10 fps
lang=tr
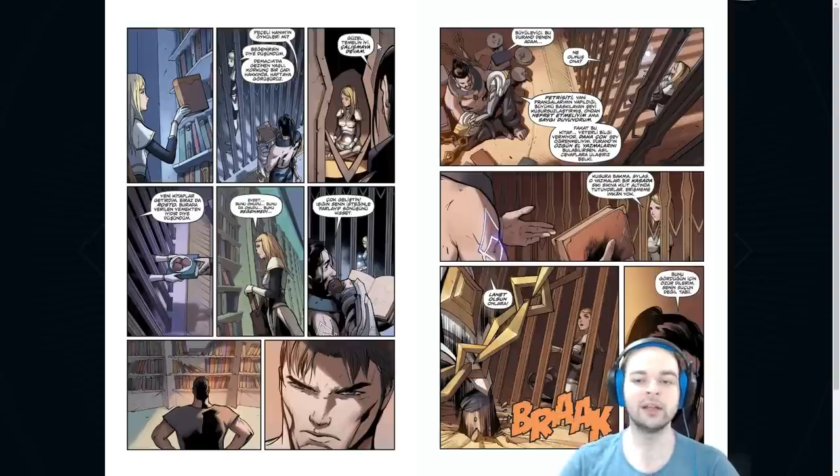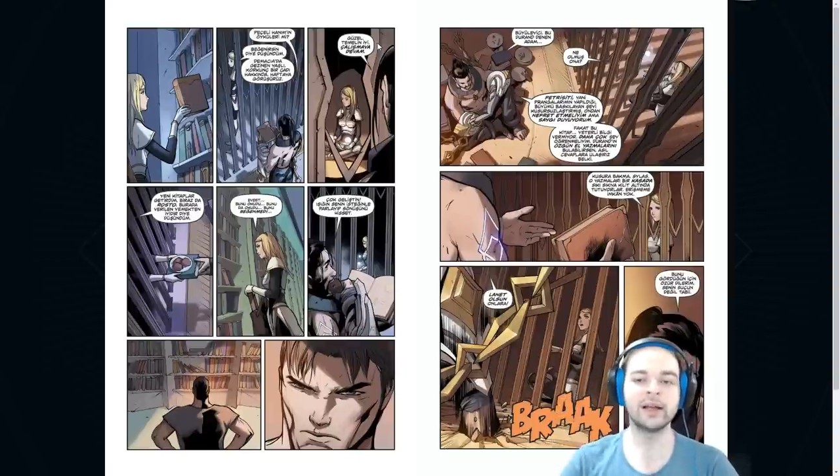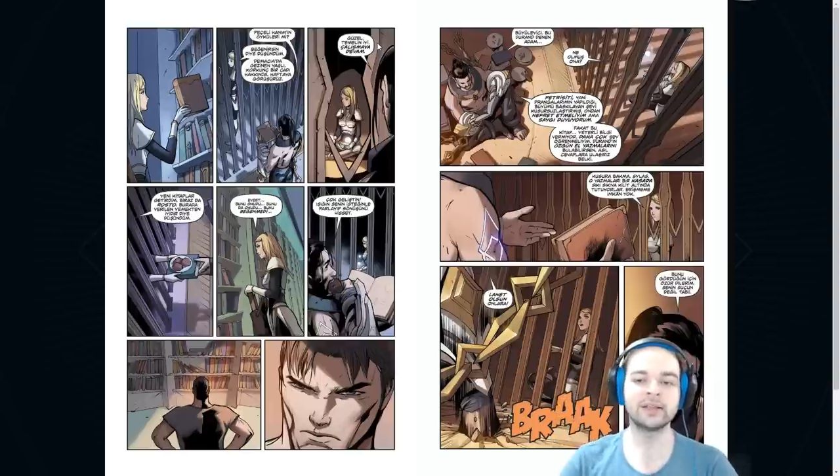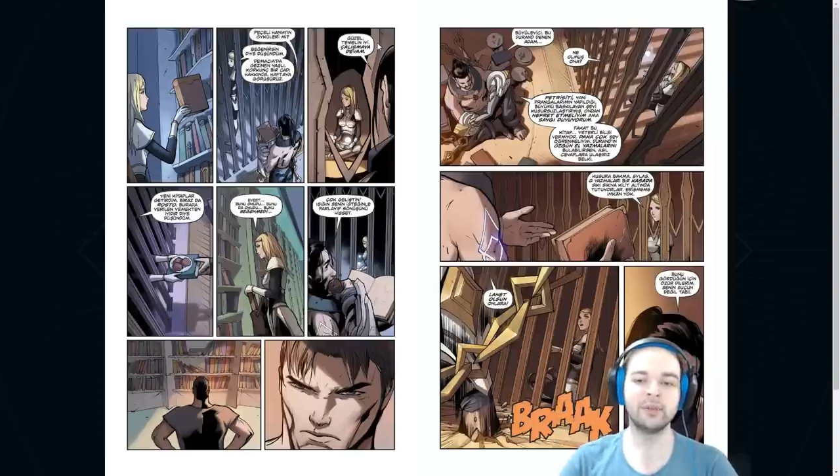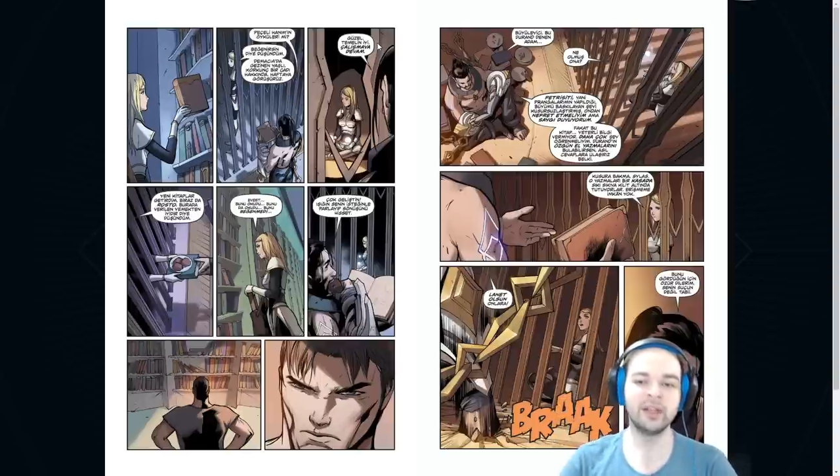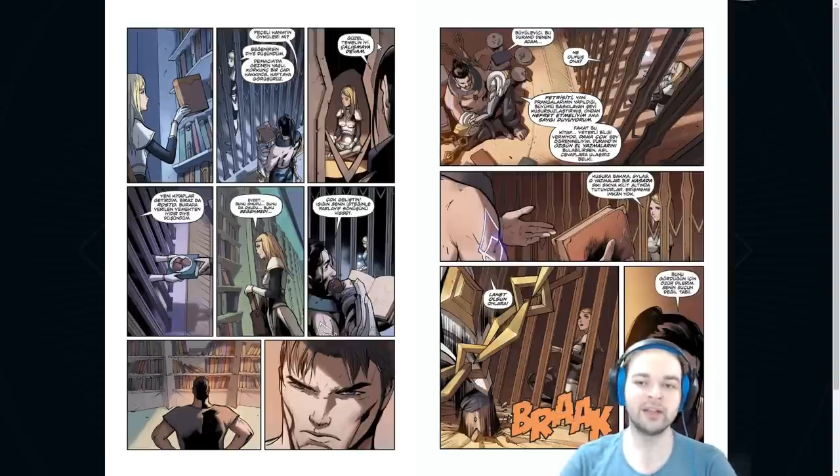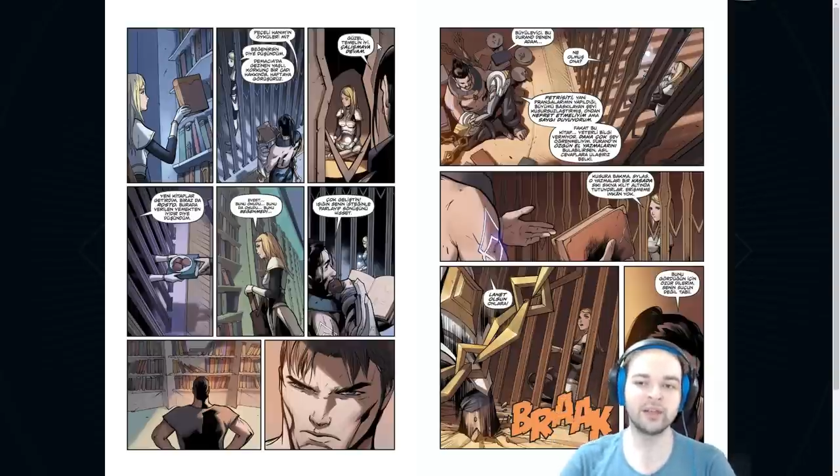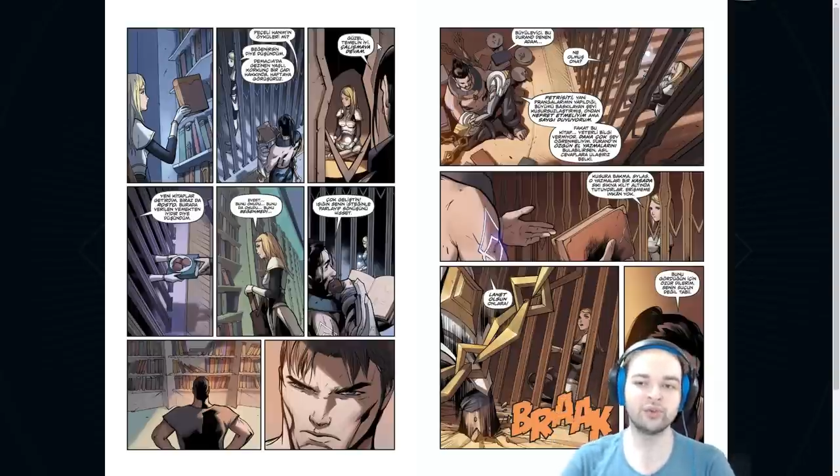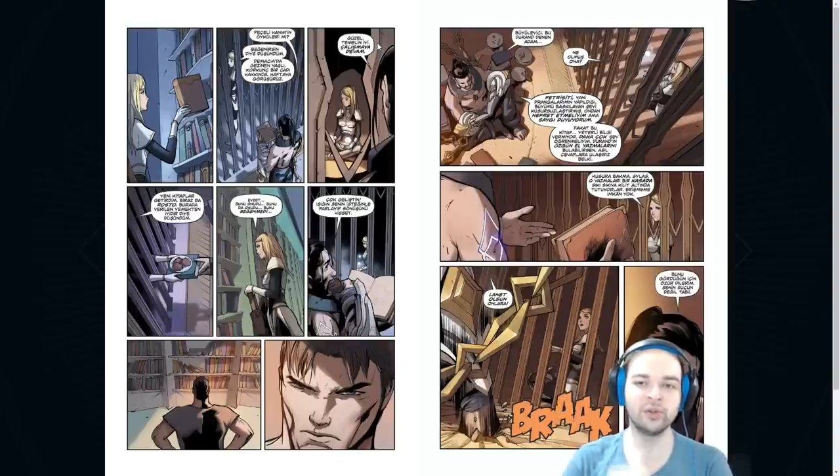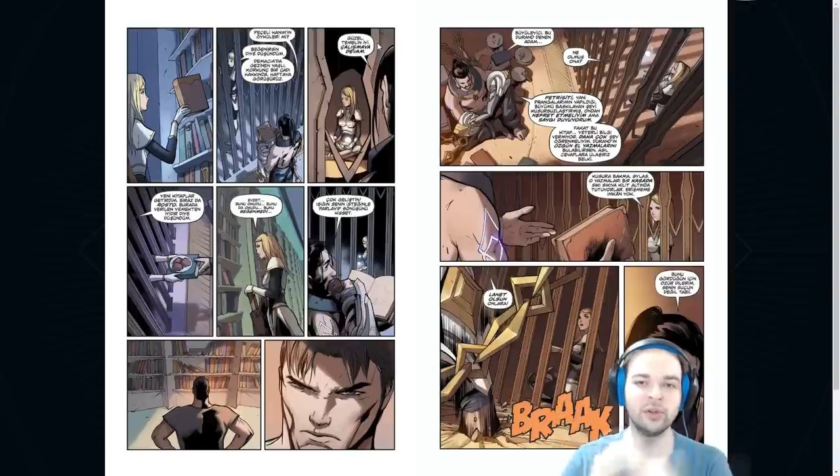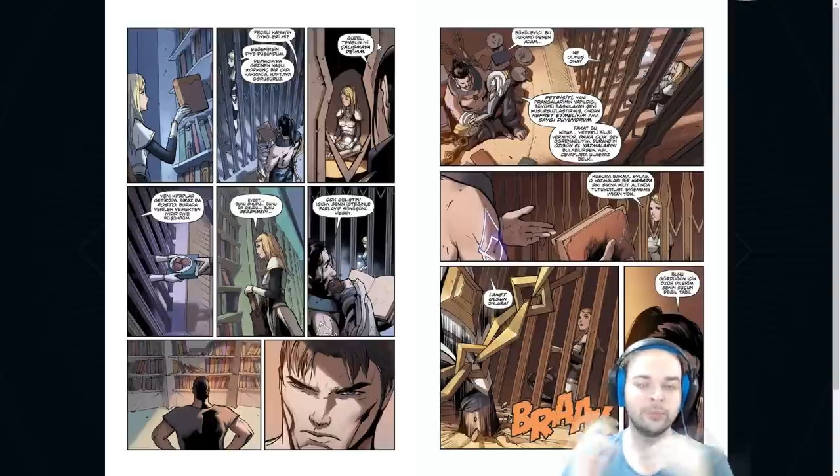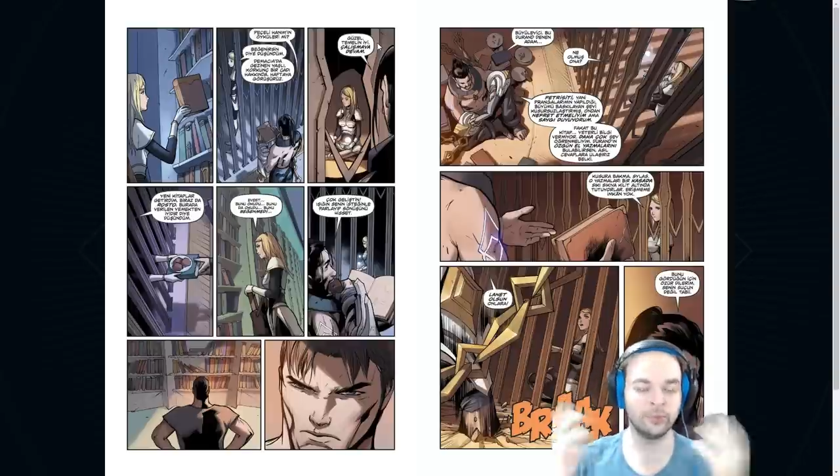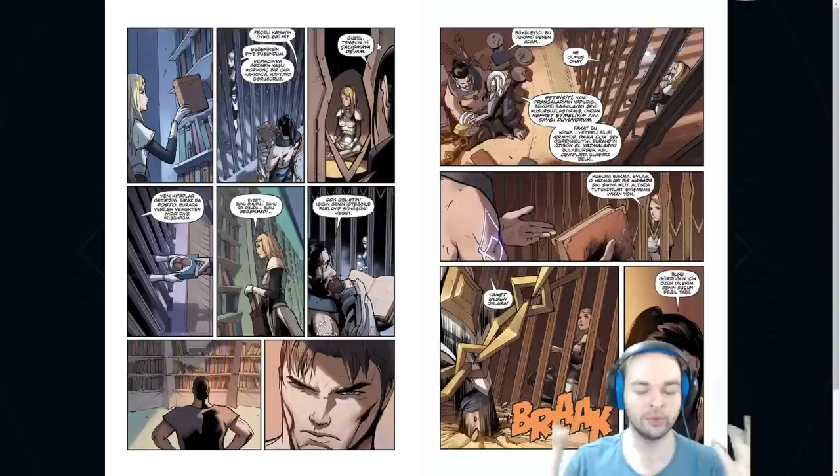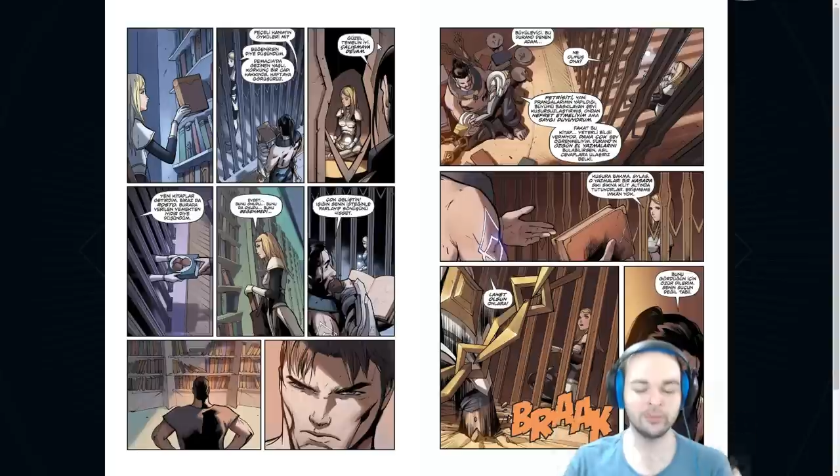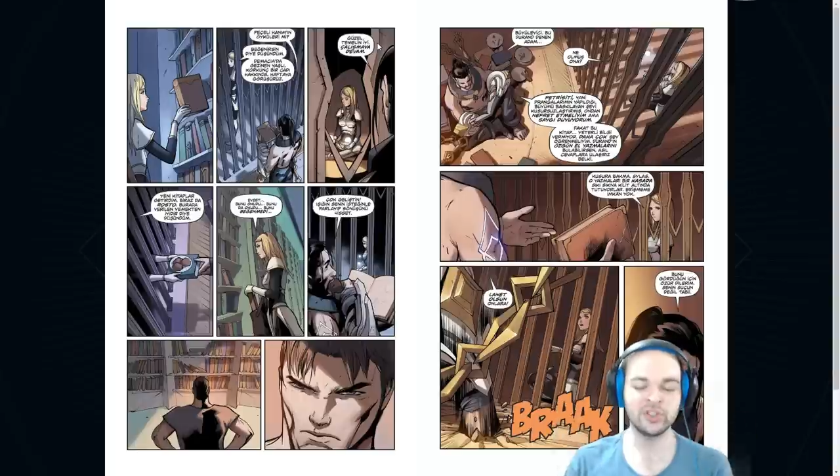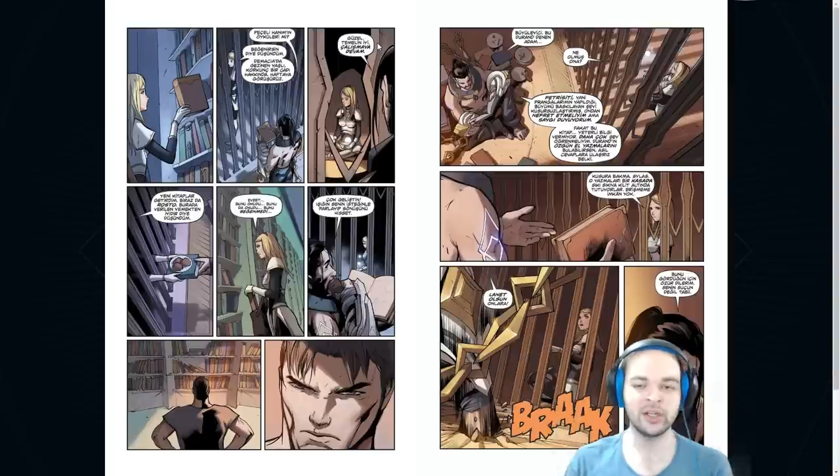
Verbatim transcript: Lux meditasyon yapıyor,